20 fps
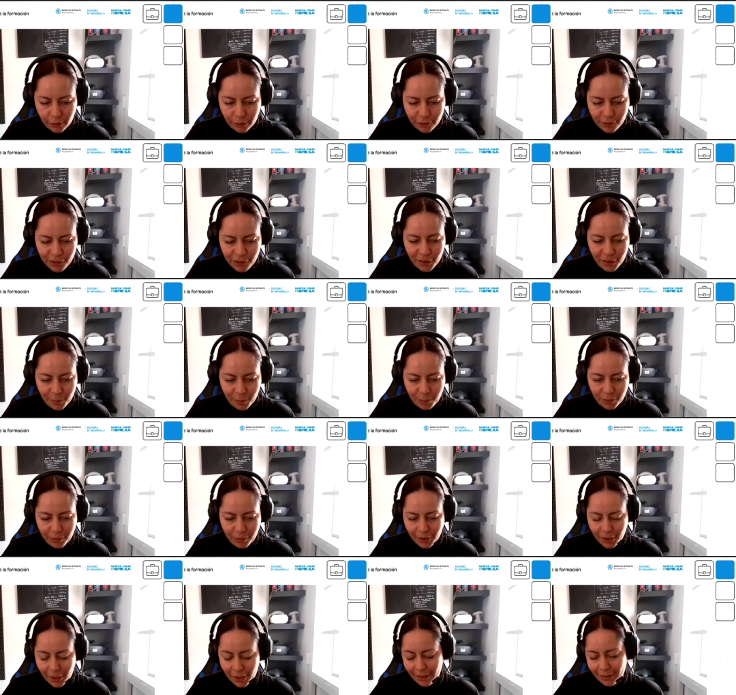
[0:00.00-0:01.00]

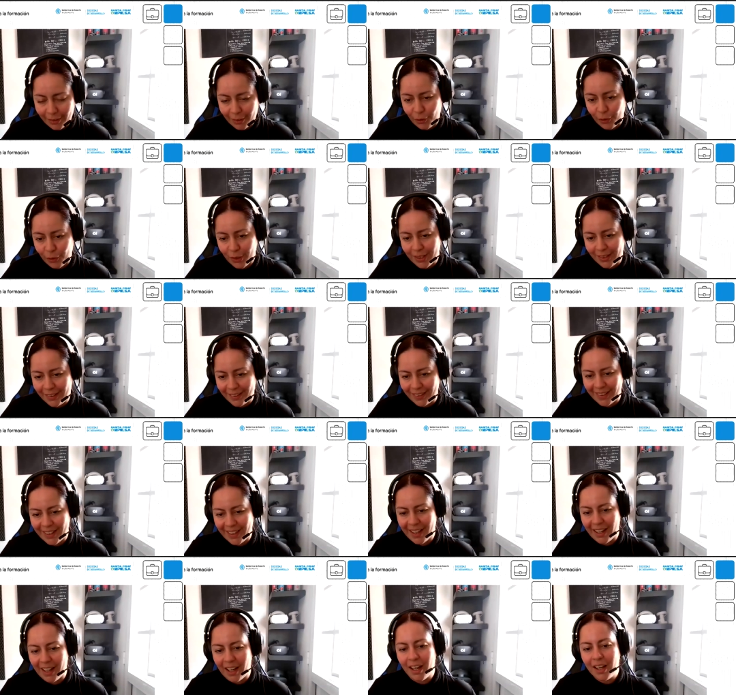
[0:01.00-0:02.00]
conceptos que, que hoy en
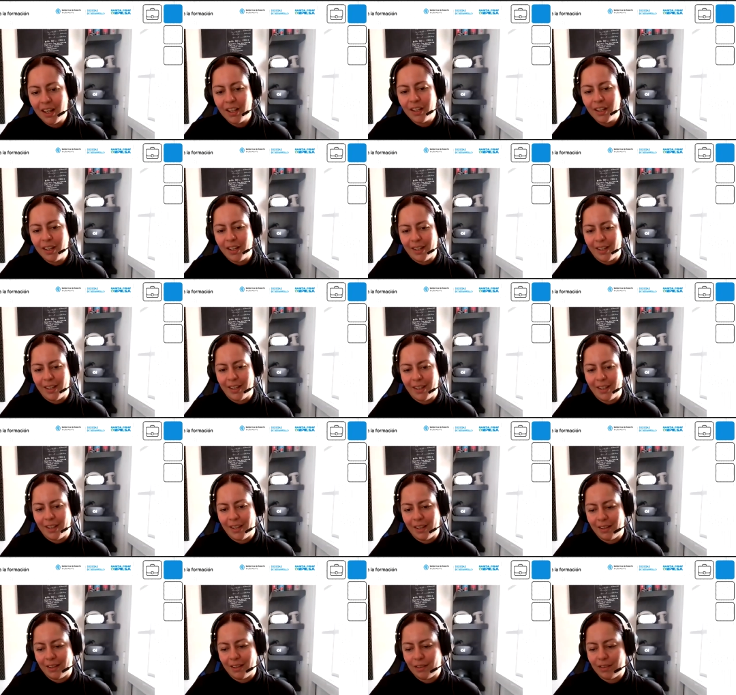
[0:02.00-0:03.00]
día
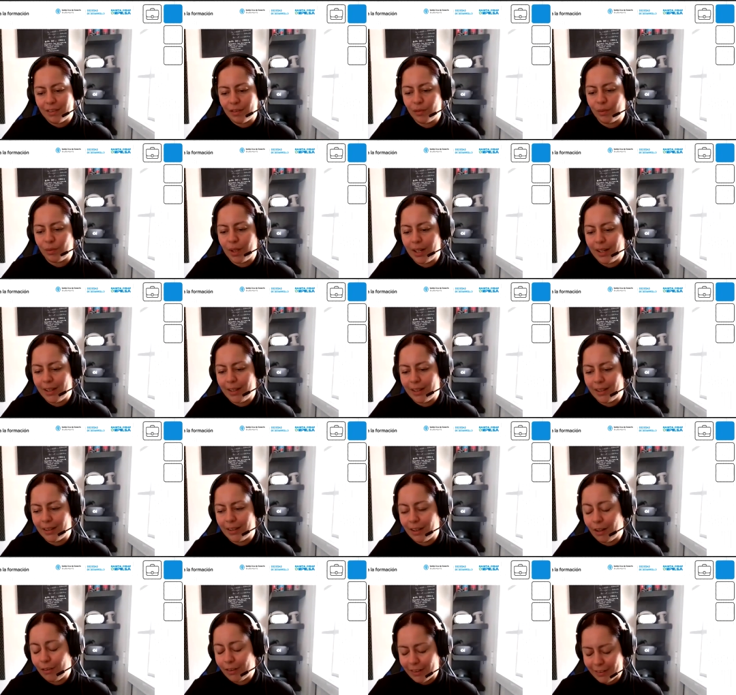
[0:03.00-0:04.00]
eh, se
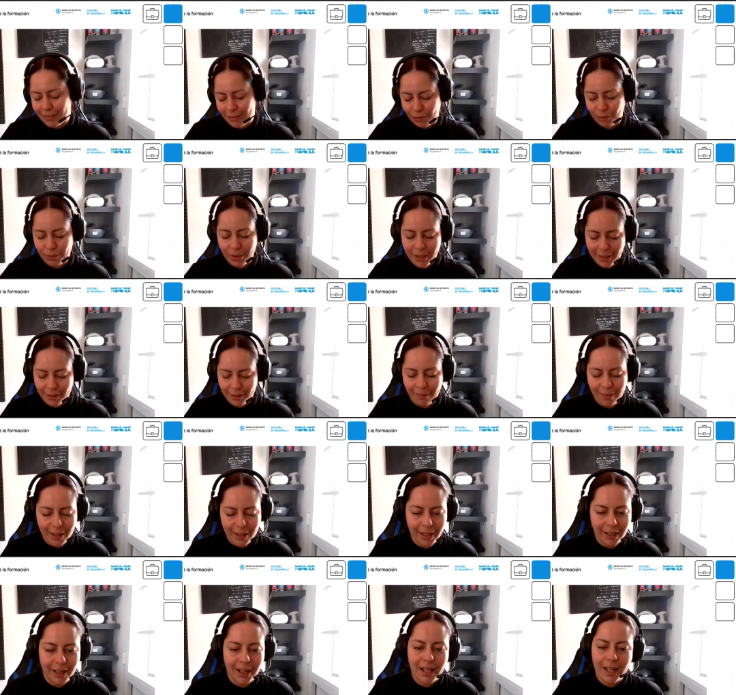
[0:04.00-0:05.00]
suele, de los que se suelen
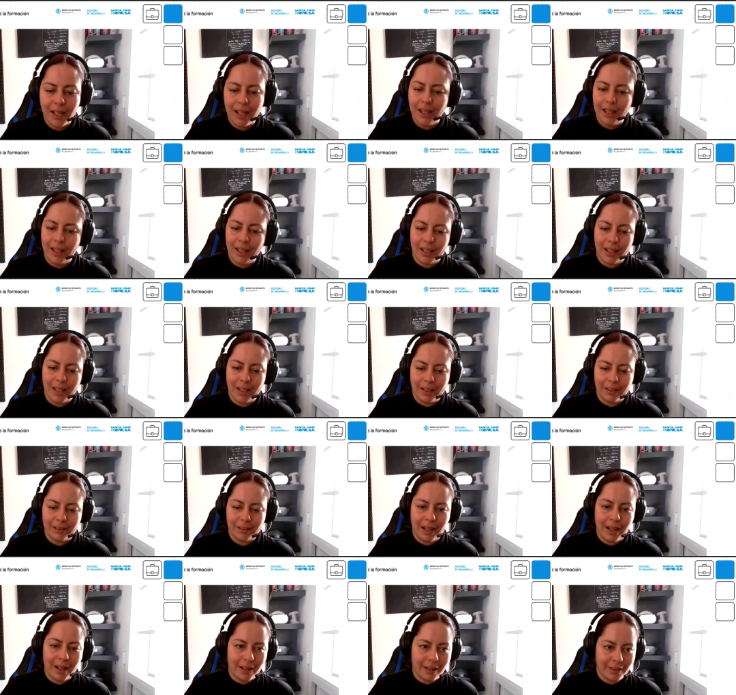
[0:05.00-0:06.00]
hablar
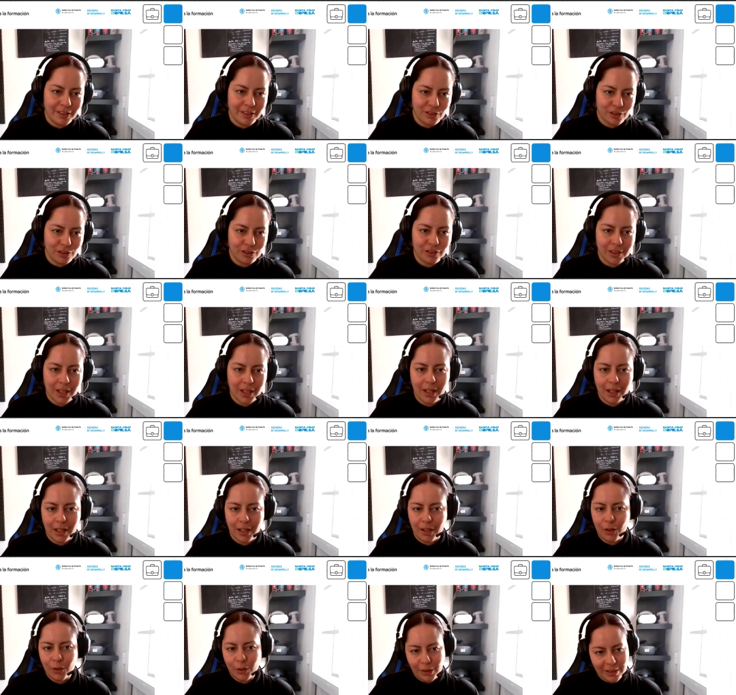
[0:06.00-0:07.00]
en las redes
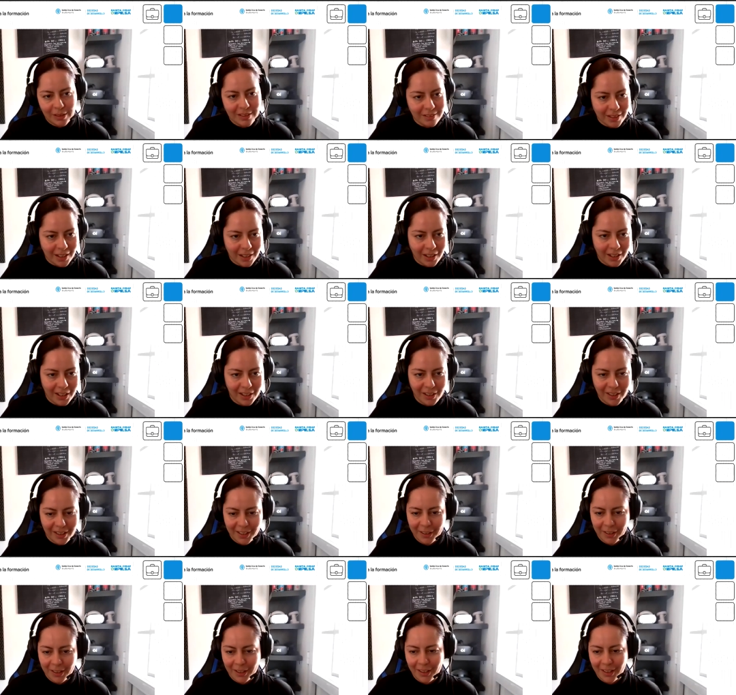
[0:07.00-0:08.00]
sociales o quizás
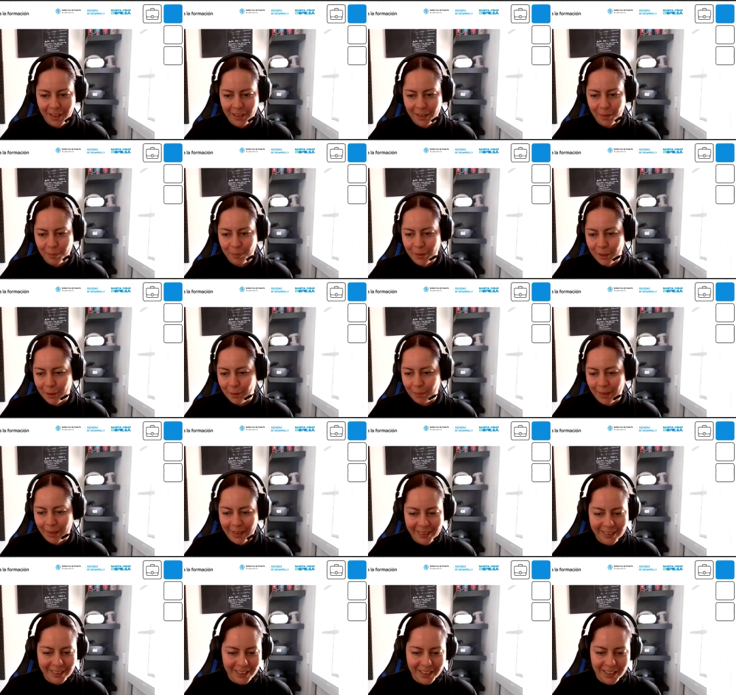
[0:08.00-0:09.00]
en el, en el mail
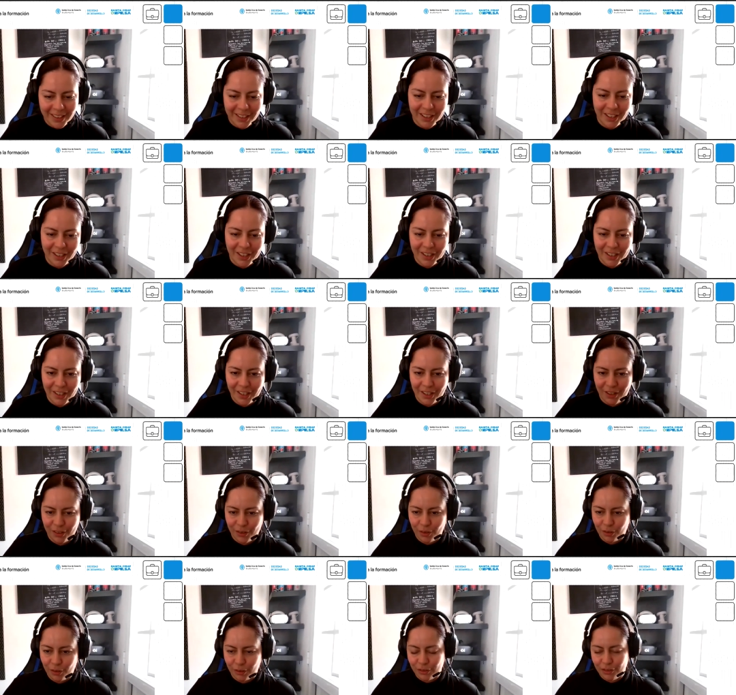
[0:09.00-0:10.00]
marketing y,
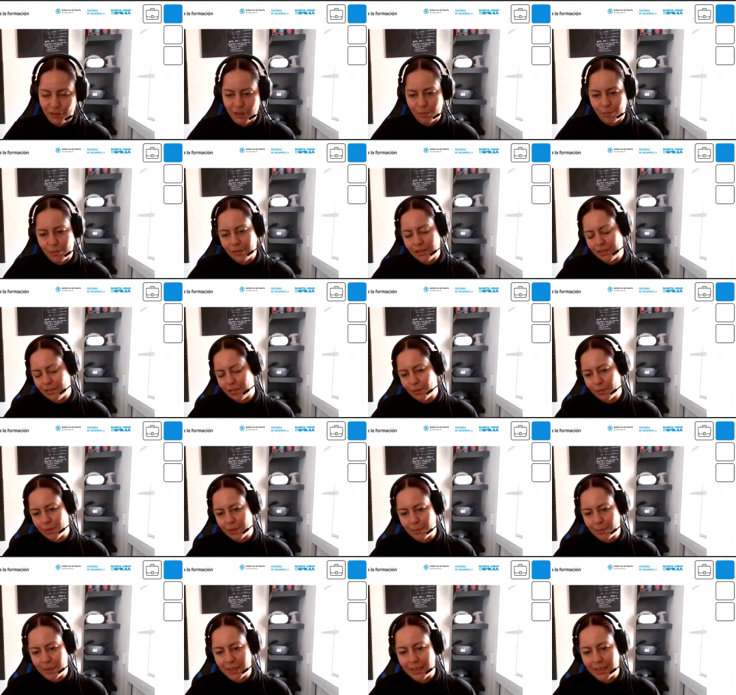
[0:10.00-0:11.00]
otros conceptos que
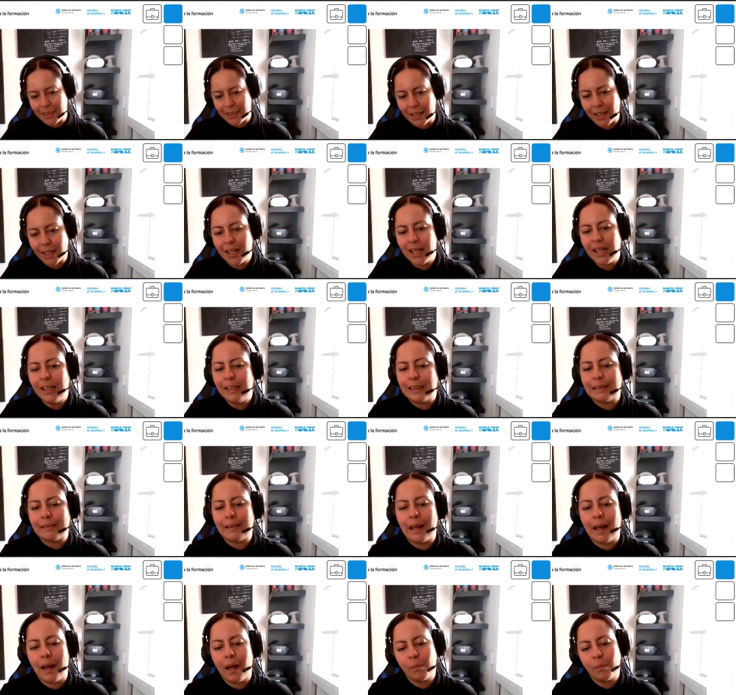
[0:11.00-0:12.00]
seguramente
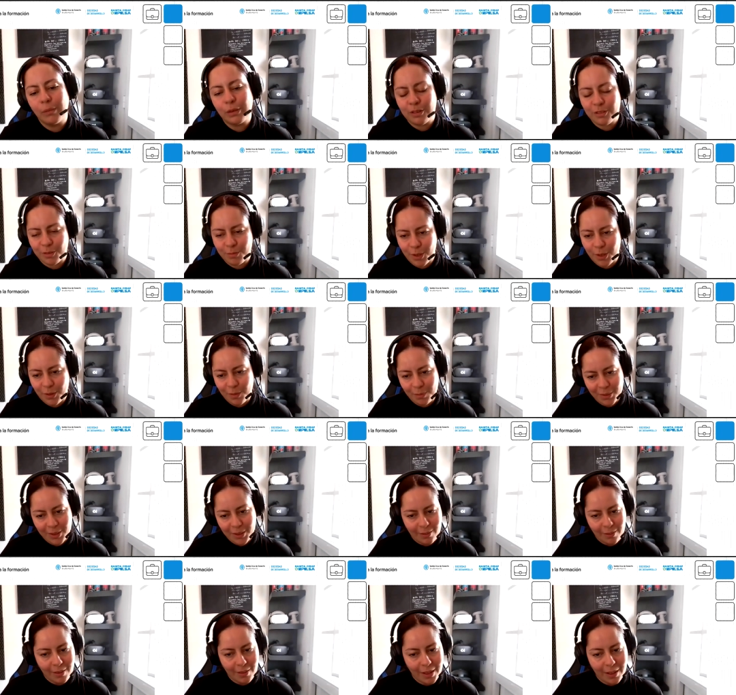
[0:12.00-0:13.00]
ya muchos de mis
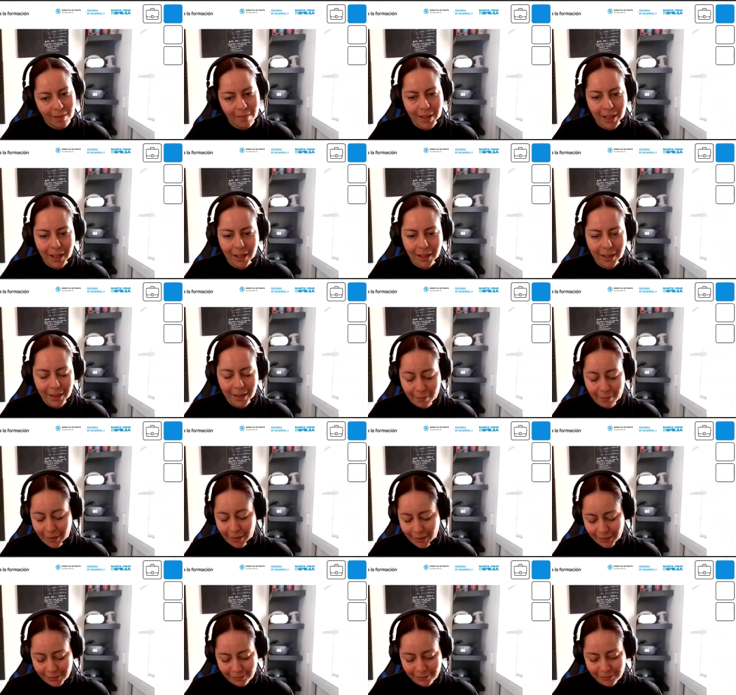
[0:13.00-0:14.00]
compañeros le, le
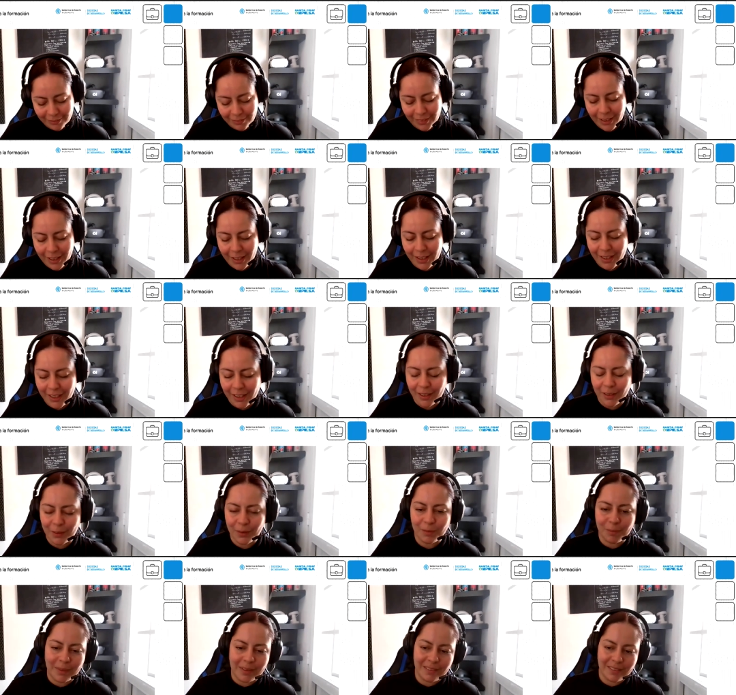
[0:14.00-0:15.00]
habrán eh,
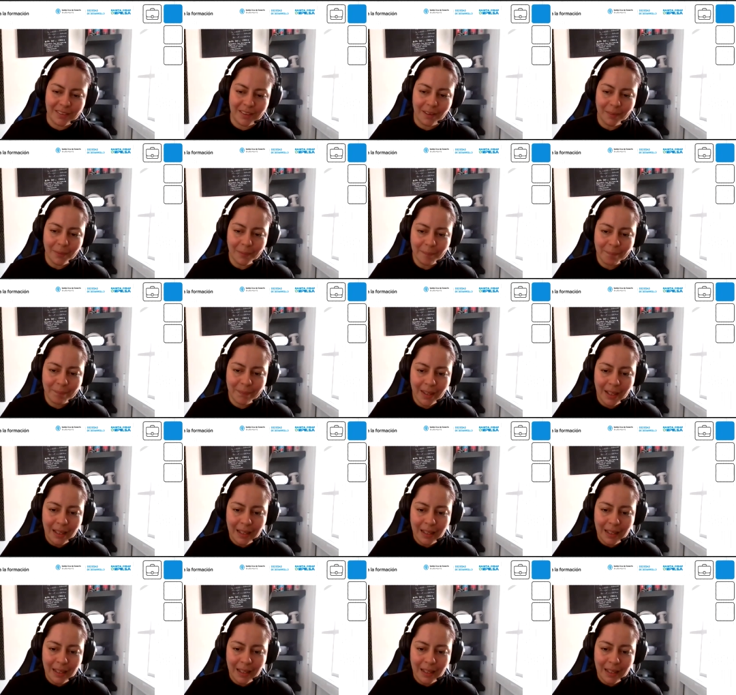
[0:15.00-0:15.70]
conversado.